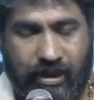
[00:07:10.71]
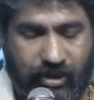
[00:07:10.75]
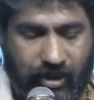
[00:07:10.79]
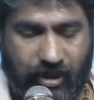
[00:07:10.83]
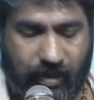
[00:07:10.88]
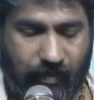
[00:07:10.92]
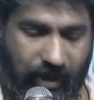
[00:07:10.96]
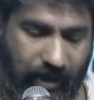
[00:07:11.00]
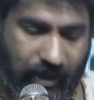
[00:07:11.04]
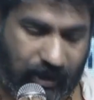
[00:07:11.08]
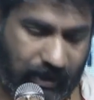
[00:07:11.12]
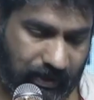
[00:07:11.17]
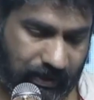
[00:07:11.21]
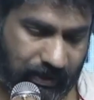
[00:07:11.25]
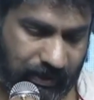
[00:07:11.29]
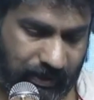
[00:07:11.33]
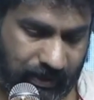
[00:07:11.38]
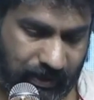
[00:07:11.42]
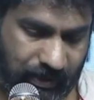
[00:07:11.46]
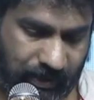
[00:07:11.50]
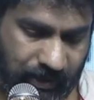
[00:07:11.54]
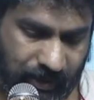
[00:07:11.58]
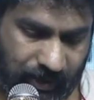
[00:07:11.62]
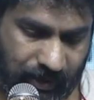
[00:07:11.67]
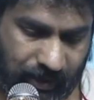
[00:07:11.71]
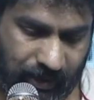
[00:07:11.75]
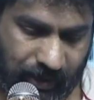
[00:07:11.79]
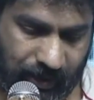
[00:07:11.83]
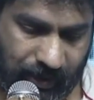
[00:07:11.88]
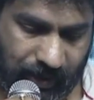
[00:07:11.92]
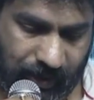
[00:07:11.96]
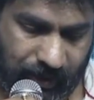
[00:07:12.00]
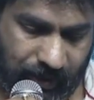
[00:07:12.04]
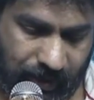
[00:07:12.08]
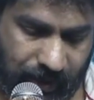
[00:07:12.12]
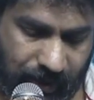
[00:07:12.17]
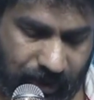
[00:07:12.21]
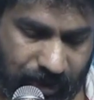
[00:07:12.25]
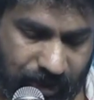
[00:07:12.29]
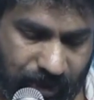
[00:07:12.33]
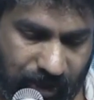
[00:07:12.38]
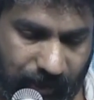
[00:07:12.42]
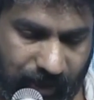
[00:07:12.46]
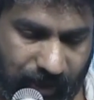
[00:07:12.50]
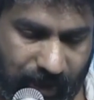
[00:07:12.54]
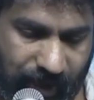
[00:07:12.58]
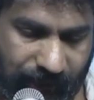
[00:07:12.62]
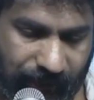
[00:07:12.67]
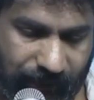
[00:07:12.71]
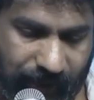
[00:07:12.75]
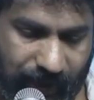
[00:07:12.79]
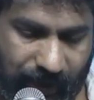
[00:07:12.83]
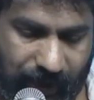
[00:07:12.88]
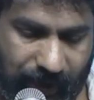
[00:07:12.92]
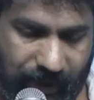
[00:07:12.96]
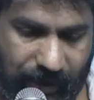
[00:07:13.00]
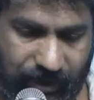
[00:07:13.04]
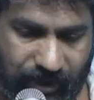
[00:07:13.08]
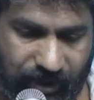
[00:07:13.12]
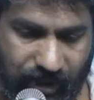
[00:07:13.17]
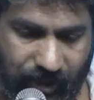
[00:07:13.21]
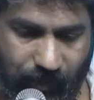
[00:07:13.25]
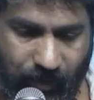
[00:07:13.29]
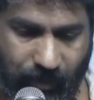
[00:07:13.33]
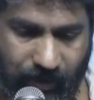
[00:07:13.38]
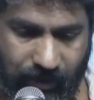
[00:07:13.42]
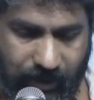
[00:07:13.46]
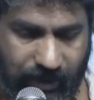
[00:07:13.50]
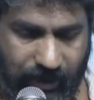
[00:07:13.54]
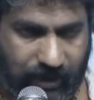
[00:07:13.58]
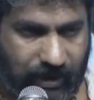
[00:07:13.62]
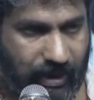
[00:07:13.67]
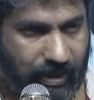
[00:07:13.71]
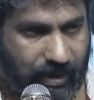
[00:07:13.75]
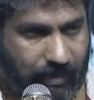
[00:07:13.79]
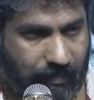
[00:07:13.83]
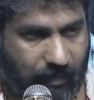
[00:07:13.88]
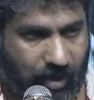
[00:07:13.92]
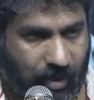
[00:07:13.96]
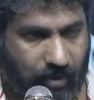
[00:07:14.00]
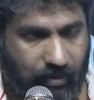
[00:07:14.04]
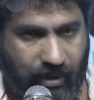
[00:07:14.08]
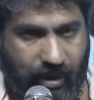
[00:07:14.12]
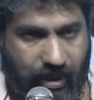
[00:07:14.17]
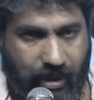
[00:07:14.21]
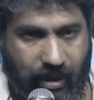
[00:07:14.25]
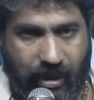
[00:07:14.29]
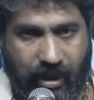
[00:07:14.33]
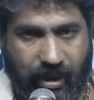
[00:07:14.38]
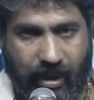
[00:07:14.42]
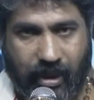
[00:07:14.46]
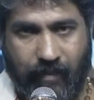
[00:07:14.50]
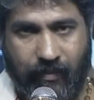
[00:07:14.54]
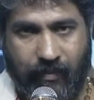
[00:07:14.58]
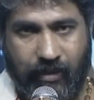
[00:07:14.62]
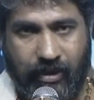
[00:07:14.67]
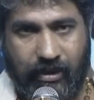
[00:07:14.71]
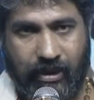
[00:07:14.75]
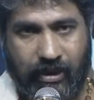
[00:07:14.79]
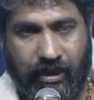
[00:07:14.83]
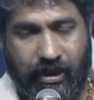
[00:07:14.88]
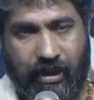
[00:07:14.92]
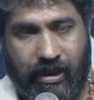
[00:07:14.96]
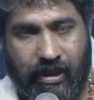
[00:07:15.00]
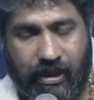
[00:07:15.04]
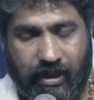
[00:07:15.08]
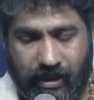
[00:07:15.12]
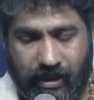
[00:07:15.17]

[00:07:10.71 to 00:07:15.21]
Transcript: ఈ సినిమా ఈ సినిమా డెఫినెట్గా ఏదో చేయబోతుంది మధుకర్ హేమంత్కి